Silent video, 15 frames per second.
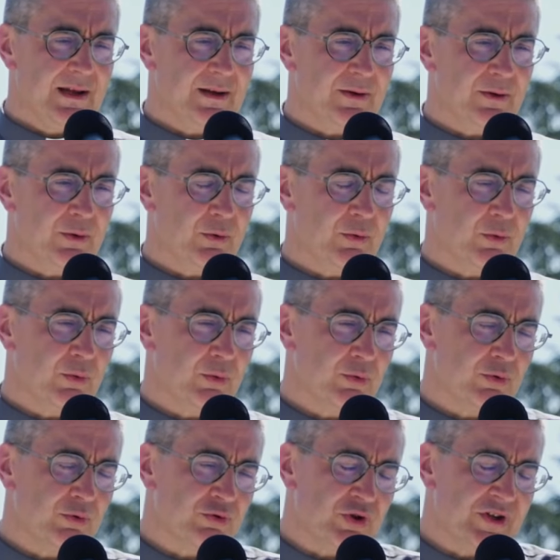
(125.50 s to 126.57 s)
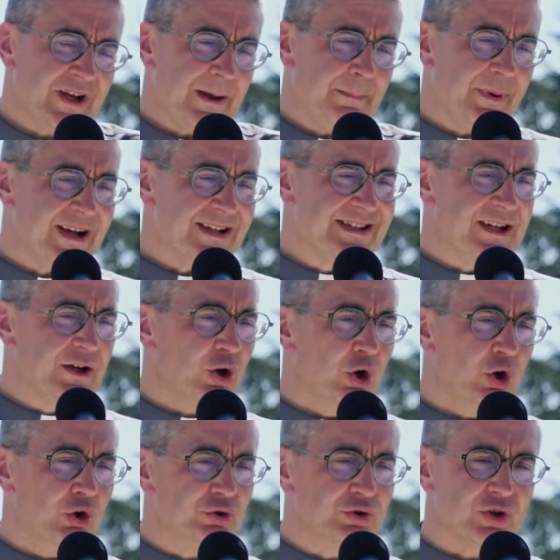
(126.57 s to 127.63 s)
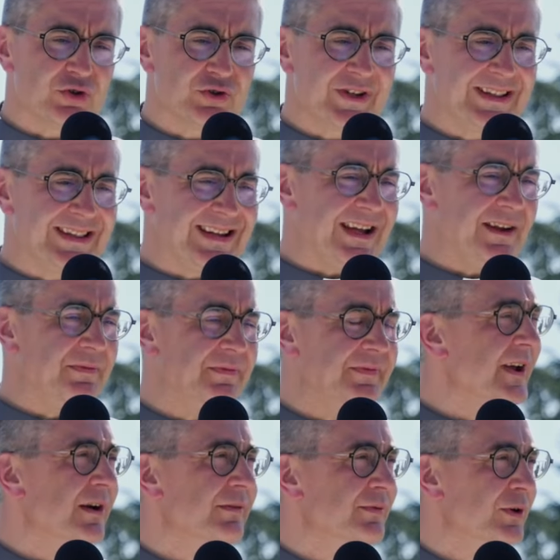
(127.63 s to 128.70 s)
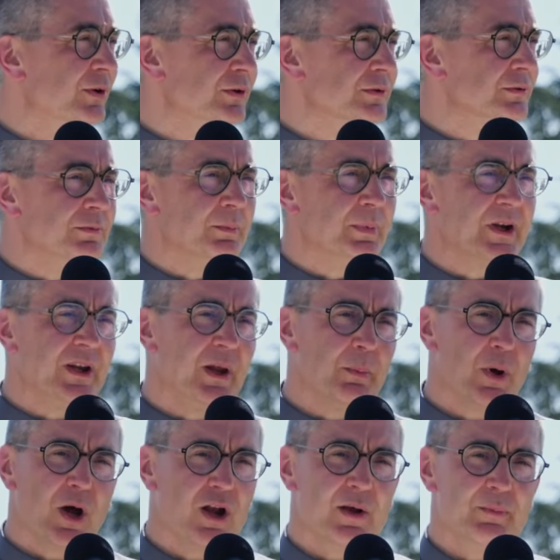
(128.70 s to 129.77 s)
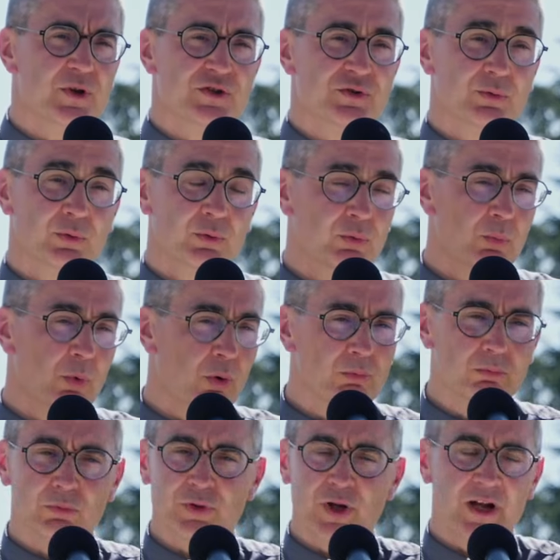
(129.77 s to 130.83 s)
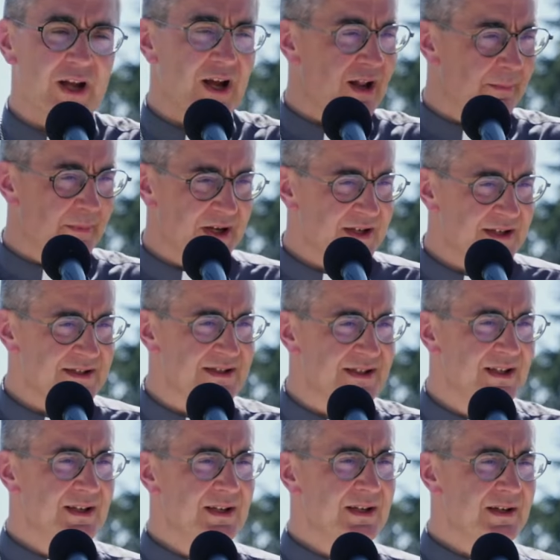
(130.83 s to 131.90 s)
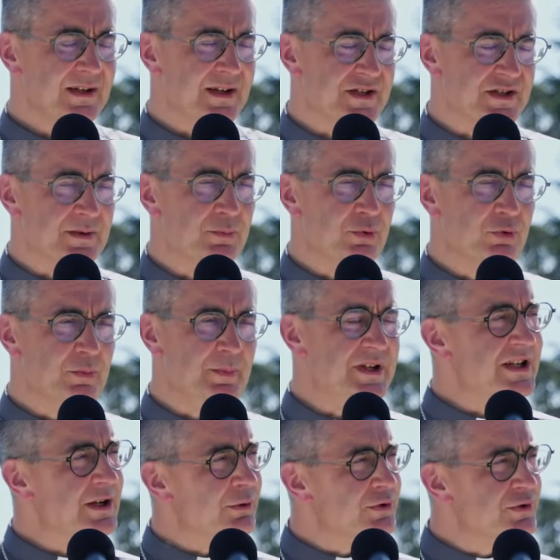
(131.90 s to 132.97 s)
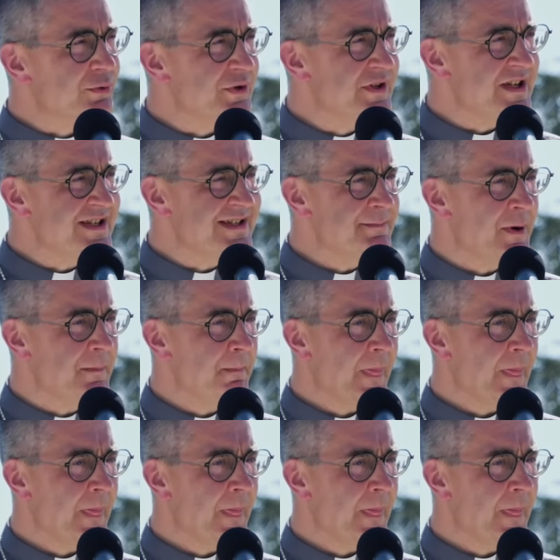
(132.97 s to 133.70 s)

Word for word: euh, je dirais, pratiquante, sans être très fervente. On priait pas à la maison, on allait à la messe et j'ai beaucoup baigné dans le scoutisme.